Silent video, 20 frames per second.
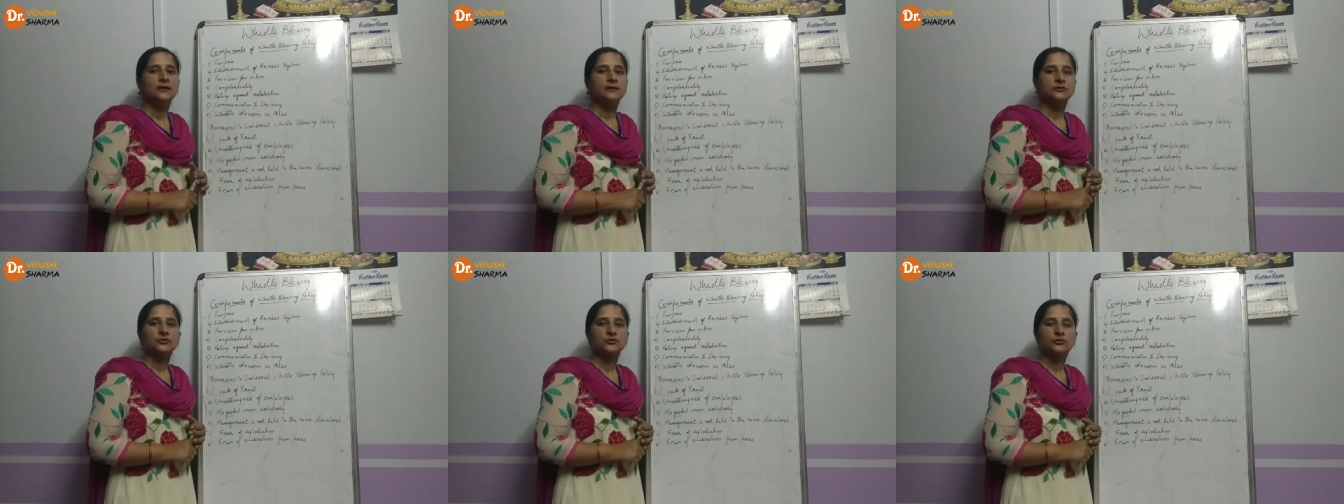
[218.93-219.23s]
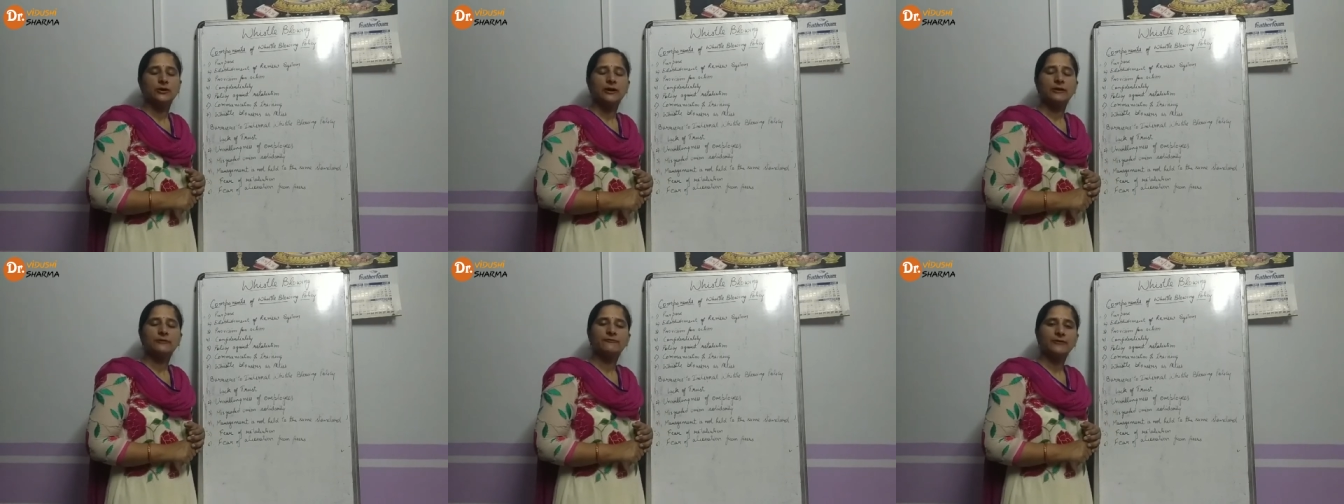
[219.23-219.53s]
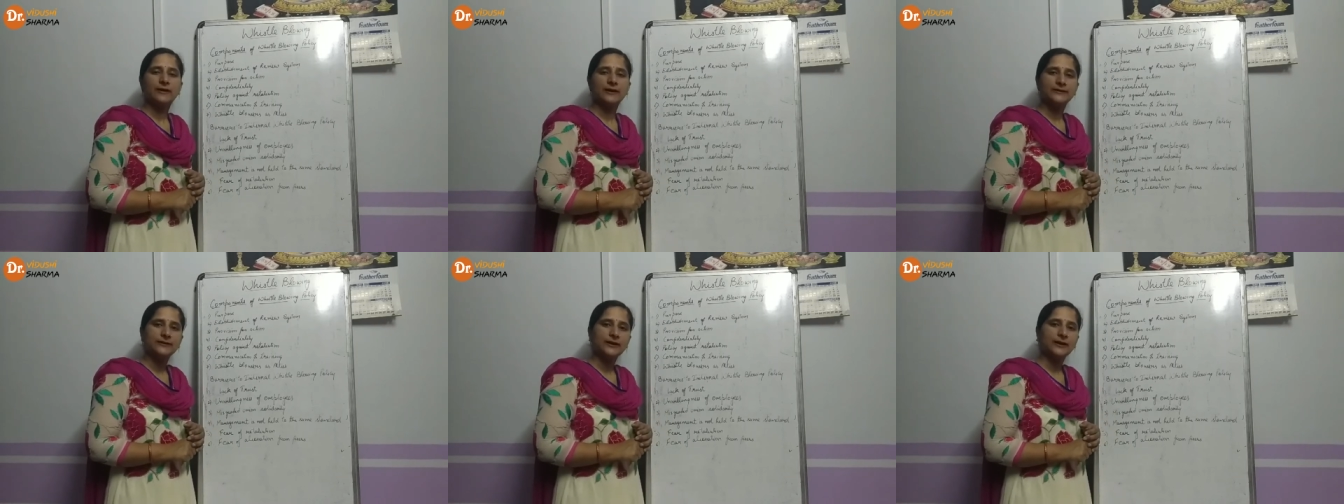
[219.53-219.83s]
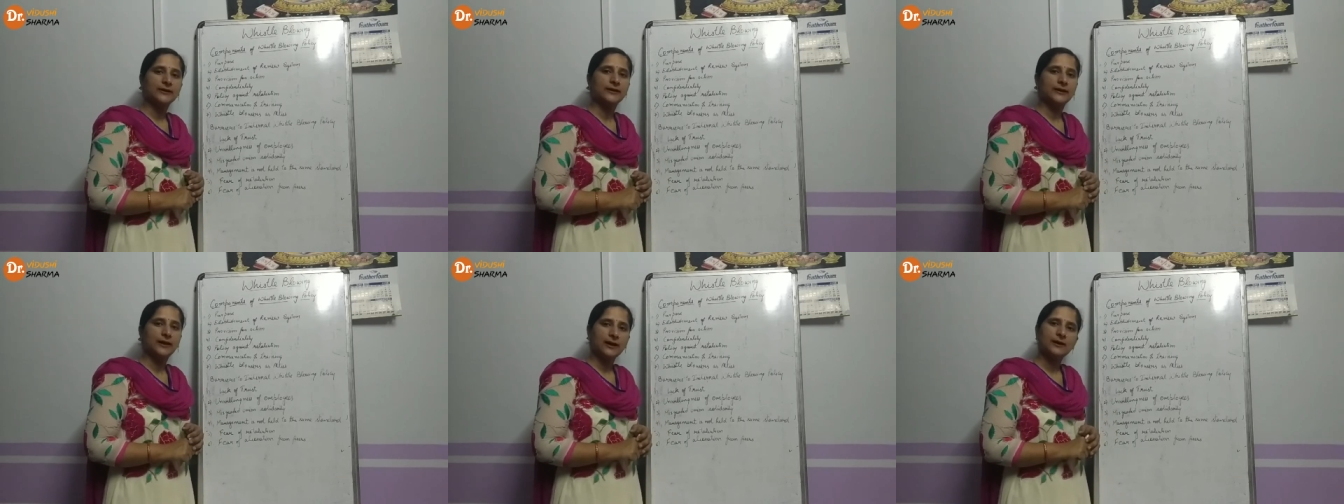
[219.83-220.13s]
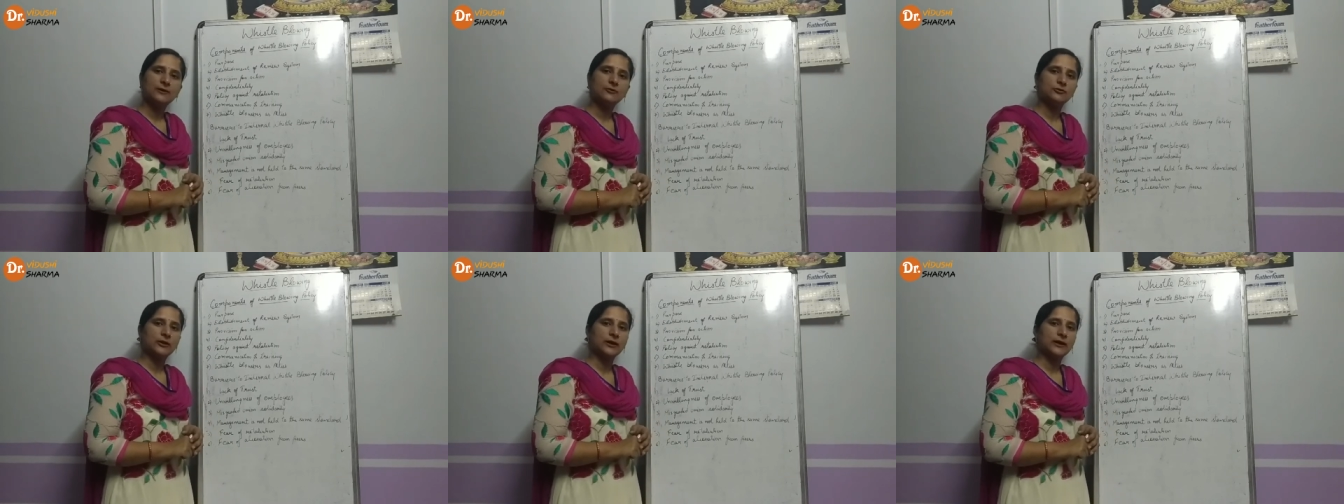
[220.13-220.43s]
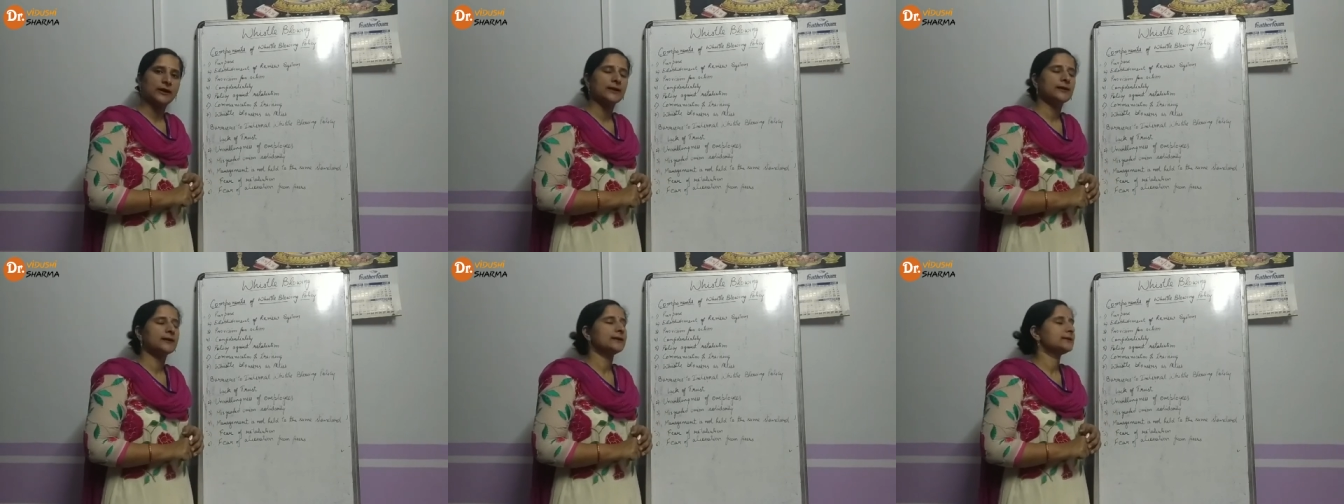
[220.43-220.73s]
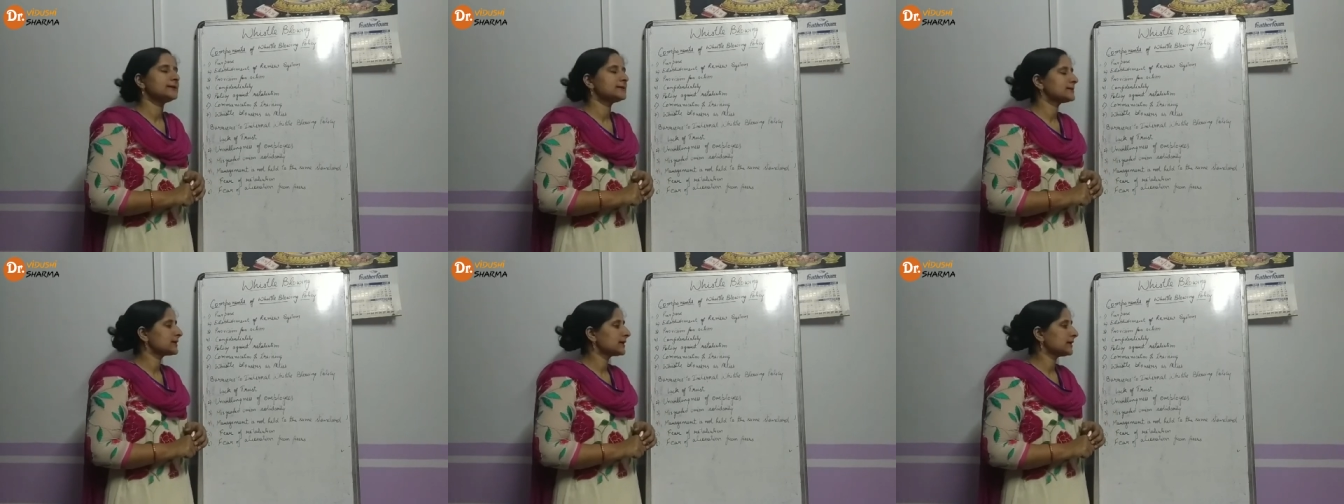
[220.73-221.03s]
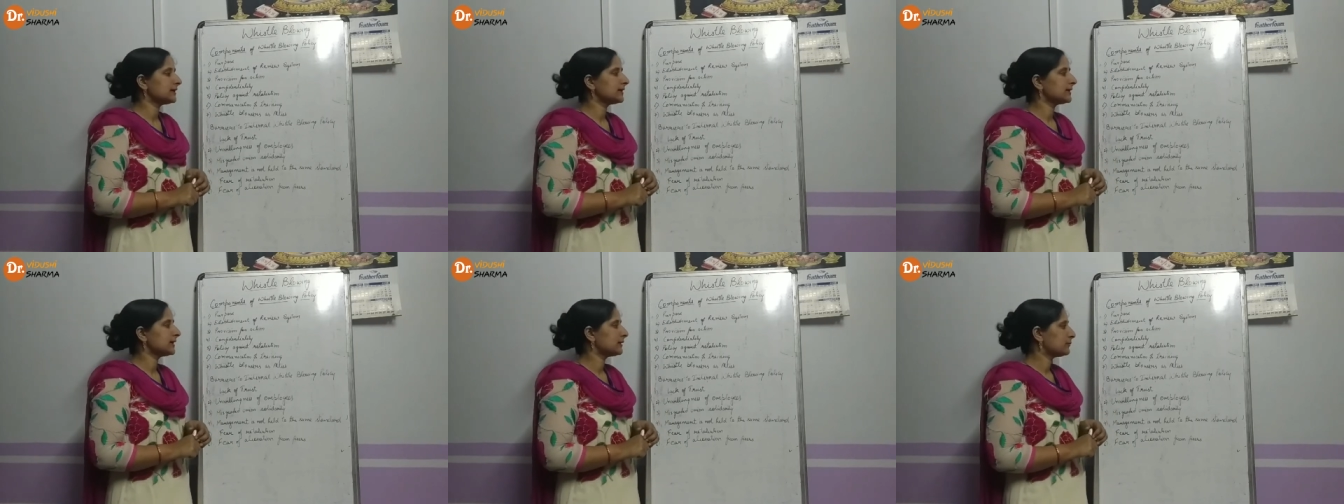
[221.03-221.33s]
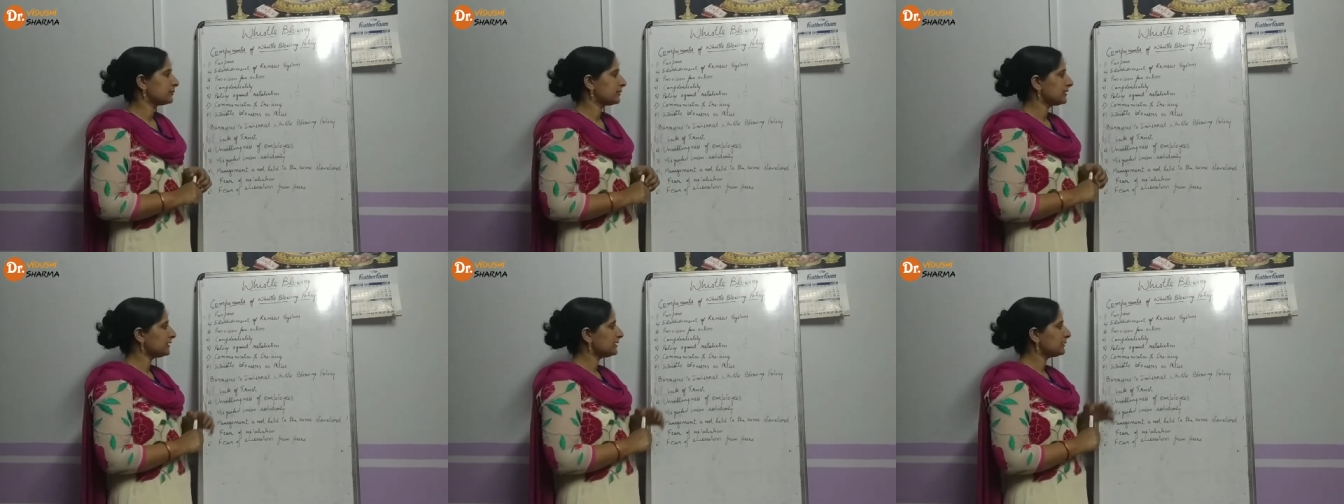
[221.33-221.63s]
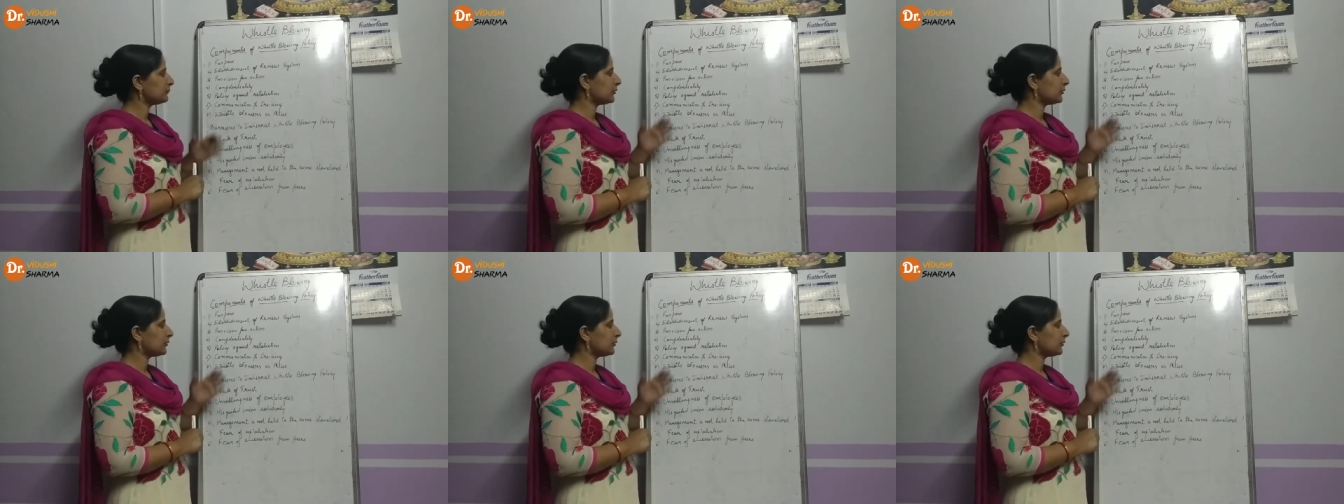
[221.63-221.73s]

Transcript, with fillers: जो है फायदा ना उठाए इसके लिए भी